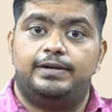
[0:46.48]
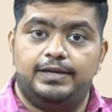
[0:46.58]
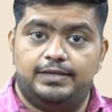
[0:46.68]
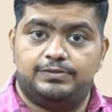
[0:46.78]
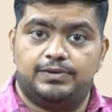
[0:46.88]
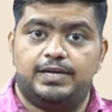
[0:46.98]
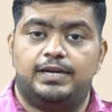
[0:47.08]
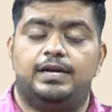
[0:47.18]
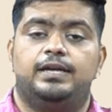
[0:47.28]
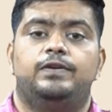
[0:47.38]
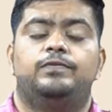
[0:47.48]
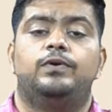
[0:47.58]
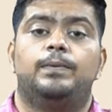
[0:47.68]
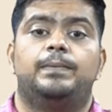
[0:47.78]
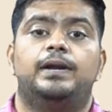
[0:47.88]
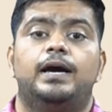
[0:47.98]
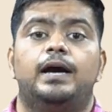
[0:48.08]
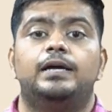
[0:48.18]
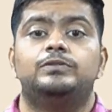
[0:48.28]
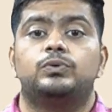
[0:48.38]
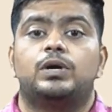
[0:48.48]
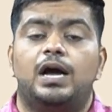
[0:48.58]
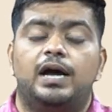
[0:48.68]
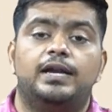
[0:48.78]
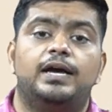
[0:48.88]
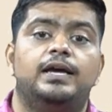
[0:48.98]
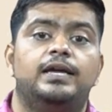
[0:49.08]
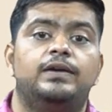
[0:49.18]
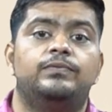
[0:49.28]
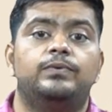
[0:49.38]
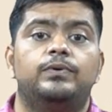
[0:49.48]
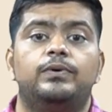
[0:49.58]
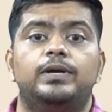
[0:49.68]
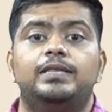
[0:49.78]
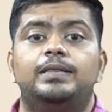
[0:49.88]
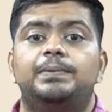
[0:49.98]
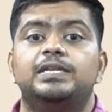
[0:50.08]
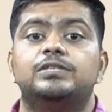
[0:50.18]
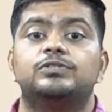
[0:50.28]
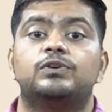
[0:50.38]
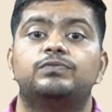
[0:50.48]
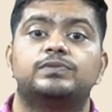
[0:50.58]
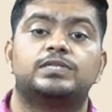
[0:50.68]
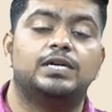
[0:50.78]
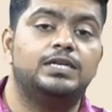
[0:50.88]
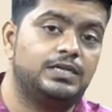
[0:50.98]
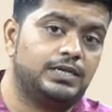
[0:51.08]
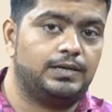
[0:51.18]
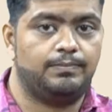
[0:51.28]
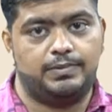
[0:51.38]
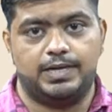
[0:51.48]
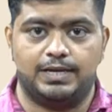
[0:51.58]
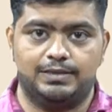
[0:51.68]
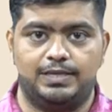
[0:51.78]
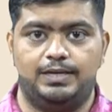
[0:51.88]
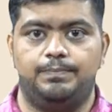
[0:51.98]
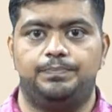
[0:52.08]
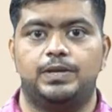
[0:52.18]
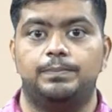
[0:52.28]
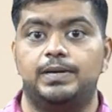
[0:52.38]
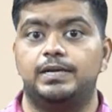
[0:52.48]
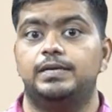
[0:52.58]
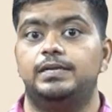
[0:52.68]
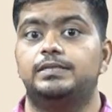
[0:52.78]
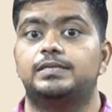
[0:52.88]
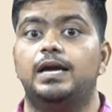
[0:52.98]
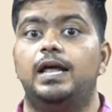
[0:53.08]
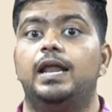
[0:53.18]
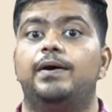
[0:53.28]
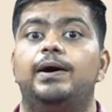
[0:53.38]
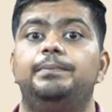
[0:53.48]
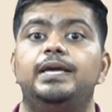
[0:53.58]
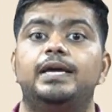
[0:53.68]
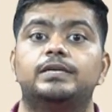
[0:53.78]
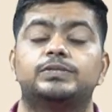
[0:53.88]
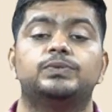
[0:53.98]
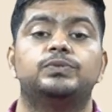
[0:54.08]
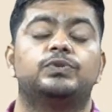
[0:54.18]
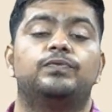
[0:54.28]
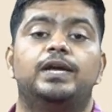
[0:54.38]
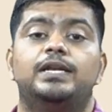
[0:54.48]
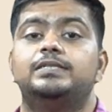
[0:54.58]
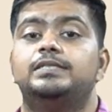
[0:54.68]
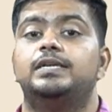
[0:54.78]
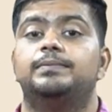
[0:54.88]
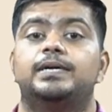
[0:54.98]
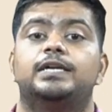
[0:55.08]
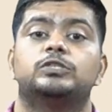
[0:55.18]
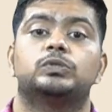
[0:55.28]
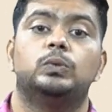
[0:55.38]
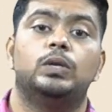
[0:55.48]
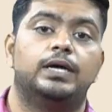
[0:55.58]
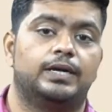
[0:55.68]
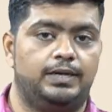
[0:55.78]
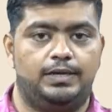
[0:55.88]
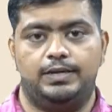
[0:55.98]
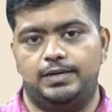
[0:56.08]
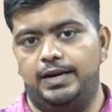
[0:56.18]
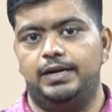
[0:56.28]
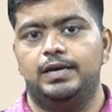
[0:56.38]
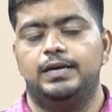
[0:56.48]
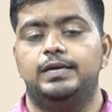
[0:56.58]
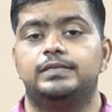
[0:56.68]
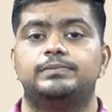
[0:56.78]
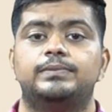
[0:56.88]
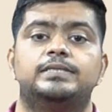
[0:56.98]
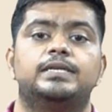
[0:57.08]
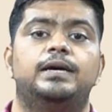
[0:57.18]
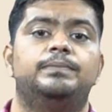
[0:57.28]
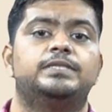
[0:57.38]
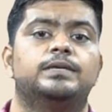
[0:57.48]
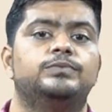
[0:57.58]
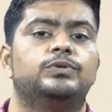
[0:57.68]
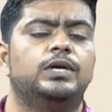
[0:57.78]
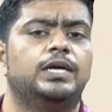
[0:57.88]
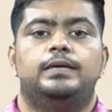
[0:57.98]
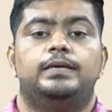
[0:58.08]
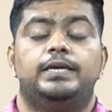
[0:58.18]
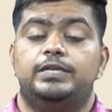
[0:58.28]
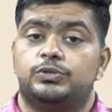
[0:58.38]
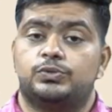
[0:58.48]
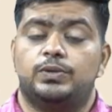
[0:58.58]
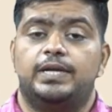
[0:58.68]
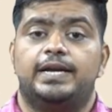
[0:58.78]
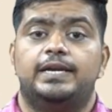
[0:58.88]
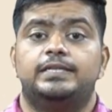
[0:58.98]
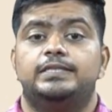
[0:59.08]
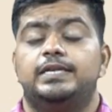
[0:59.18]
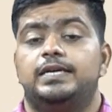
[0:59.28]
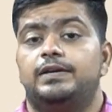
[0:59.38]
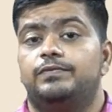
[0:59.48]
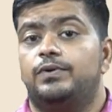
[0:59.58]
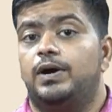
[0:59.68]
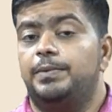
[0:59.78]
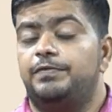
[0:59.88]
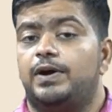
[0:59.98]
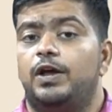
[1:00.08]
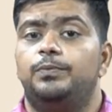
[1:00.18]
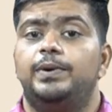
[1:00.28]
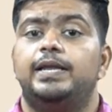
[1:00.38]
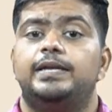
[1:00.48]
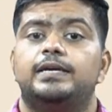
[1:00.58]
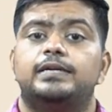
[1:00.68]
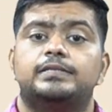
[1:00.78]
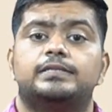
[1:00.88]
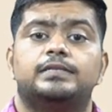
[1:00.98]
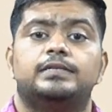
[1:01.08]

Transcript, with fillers: ट्रीज़ वगैरह है वो अपना जो खाना है वो इन द प्रेजेंस ऑफ सन बनाते हैं पर इसके अलावा भी एक सोर्स ऑफ एनर्जी है हमारा सोलर राइट इसमें से अभी समझो ये जो सोलर एनर्जी है वो हमें फाइव बिलियन ईयर्स